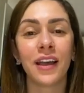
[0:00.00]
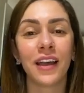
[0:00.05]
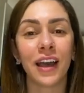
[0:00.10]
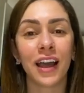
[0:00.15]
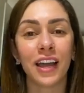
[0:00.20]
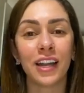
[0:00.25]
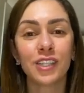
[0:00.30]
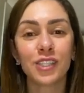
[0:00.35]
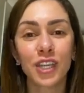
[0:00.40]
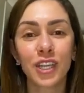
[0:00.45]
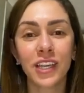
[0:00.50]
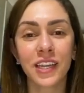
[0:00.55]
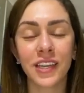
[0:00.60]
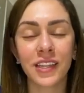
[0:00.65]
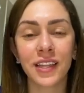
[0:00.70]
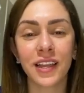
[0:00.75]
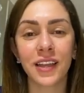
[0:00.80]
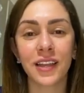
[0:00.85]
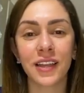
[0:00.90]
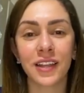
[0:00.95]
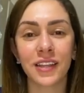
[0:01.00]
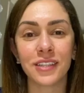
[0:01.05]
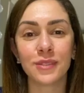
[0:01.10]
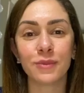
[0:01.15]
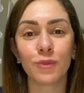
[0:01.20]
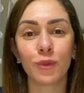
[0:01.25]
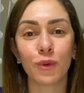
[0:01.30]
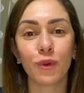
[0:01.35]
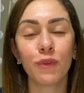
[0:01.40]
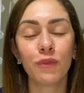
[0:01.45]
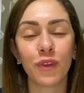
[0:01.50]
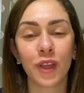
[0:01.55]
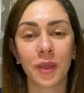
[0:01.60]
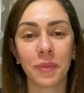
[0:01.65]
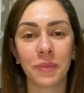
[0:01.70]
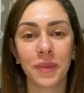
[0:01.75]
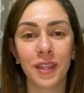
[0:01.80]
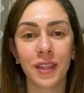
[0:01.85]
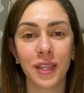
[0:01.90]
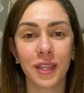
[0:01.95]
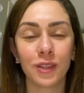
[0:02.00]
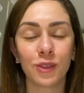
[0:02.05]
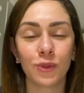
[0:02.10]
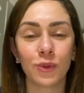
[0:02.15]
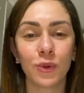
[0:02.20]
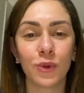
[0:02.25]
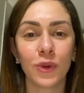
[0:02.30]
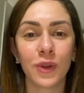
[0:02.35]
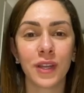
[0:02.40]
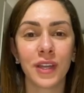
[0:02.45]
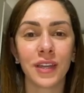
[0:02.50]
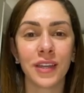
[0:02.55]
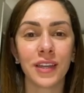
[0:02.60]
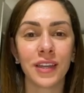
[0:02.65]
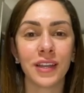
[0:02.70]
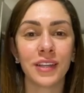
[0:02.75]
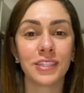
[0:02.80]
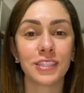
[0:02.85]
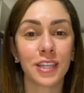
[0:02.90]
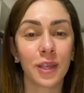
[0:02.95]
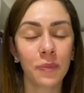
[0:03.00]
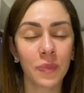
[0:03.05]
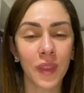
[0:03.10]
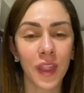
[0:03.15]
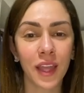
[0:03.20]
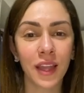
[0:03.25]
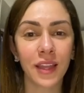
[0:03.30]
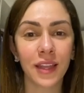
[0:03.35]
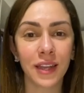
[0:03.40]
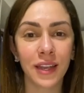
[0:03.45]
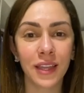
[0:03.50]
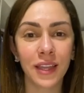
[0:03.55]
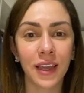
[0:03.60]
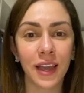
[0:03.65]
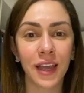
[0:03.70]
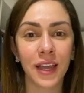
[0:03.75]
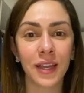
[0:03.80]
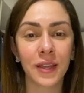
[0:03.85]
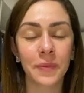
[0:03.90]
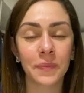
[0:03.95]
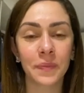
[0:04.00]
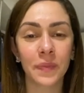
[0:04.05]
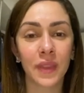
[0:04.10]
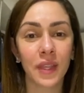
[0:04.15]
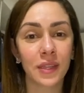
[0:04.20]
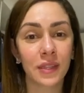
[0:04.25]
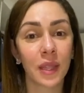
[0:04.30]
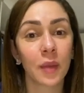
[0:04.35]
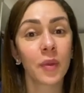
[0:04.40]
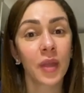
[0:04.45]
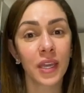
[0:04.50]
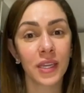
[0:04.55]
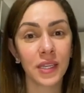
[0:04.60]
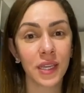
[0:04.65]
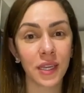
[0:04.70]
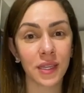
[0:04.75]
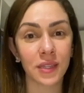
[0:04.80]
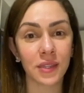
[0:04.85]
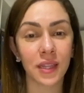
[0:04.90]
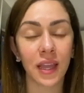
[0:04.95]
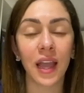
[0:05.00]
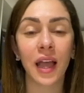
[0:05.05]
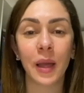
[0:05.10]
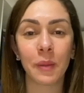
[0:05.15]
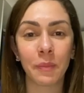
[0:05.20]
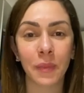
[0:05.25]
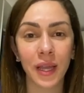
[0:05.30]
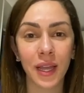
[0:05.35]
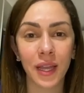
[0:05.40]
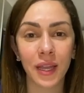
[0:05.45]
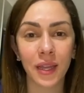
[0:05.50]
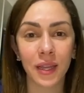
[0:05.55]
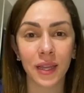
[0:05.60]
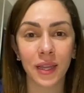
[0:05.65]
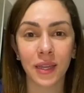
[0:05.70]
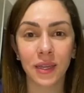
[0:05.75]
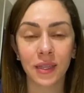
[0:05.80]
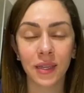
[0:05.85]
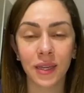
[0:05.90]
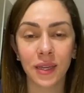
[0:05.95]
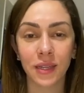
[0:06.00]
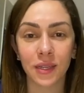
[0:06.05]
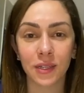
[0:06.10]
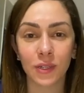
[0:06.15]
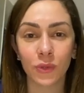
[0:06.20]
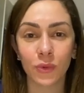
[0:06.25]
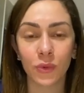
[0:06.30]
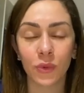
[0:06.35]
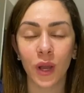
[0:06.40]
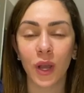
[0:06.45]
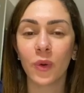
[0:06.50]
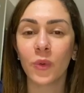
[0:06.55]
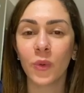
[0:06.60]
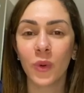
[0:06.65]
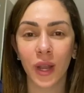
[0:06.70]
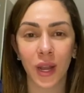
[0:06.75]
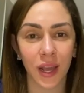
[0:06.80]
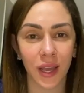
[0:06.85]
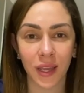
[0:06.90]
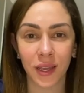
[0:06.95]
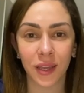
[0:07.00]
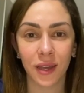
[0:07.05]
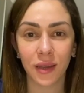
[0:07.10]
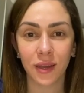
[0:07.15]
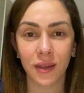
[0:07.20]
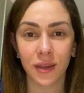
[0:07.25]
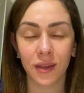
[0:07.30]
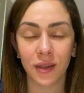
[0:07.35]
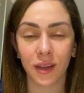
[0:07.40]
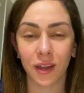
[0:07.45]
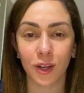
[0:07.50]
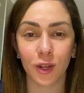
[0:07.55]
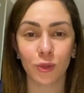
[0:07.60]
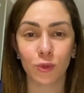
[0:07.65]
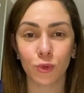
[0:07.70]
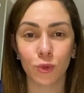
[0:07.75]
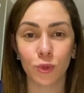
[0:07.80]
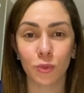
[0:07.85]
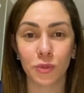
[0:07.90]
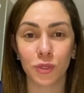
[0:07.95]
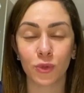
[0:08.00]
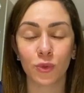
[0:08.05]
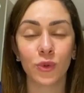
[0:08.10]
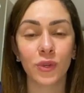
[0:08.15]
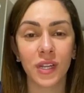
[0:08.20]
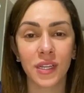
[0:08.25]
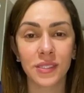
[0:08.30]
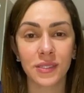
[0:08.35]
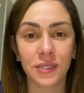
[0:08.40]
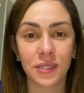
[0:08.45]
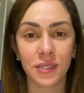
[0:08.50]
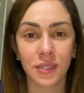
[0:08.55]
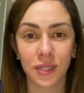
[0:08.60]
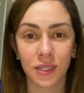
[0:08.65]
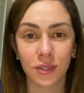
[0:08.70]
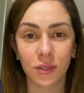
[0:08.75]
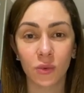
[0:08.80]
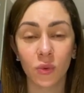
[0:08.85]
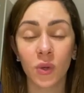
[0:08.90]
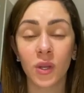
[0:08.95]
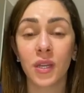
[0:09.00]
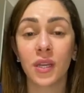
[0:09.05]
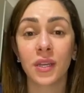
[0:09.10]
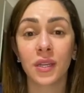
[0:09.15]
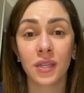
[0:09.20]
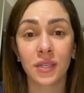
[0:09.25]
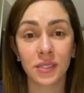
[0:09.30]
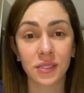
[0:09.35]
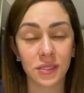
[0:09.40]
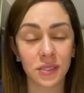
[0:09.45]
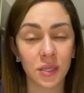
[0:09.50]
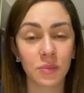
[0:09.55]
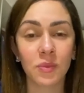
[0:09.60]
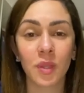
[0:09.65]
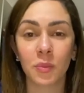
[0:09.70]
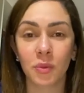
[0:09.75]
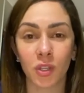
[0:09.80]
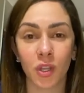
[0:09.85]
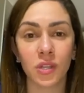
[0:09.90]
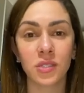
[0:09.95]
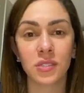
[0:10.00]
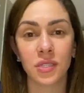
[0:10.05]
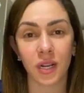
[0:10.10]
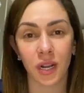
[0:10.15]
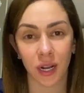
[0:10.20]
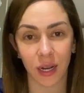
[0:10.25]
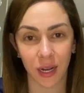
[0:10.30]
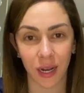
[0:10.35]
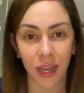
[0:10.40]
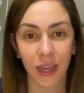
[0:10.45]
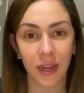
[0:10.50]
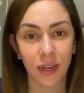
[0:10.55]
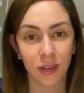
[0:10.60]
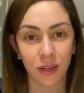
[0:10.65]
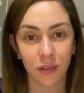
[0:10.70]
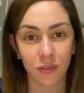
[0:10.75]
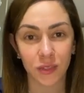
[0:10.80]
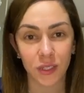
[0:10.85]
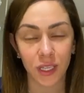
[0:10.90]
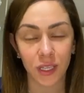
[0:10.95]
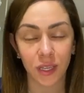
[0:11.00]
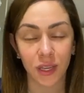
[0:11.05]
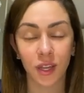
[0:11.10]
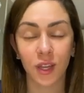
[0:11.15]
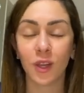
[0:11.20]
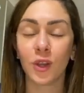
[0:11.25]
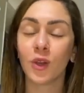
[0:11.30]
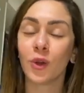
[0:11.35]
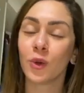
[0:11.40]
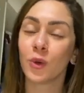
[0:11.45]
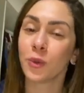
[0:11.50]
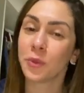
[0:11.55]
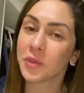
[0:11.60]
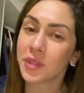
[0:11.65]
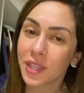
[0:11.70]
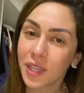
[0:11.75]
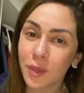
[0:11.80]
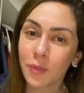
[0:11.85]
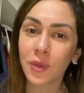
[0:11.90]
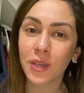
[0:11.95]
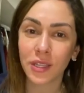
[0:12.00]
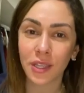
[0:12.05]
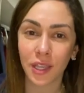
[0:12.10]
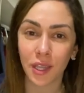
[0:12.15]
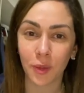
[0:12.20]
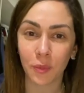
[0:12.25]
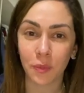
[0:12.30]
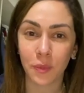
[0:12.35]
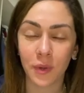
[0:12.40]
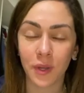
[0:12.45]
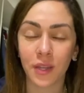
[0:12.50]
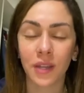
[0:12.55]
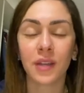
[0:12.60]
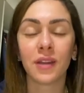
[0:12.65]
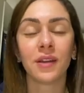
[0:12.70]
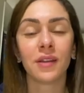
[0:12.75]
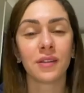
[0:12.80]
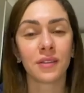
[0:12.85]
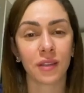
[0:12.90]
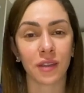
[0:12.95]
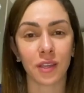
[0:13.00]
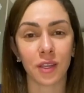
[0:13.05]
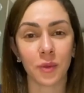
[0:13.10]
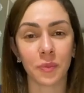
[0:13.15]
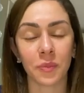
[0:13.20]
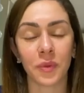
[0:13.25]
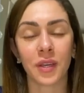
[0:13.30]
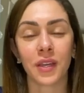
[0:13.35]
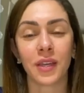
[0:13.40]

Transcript: علشان كده لازم نكون فاهمين انه السمنه ليها تبعيات اهمها هي انه اول حاجه على طول بتكون لاستد انه السمنه بتاثر على الحاله النفسيه وبتجيب اكتئاب طيب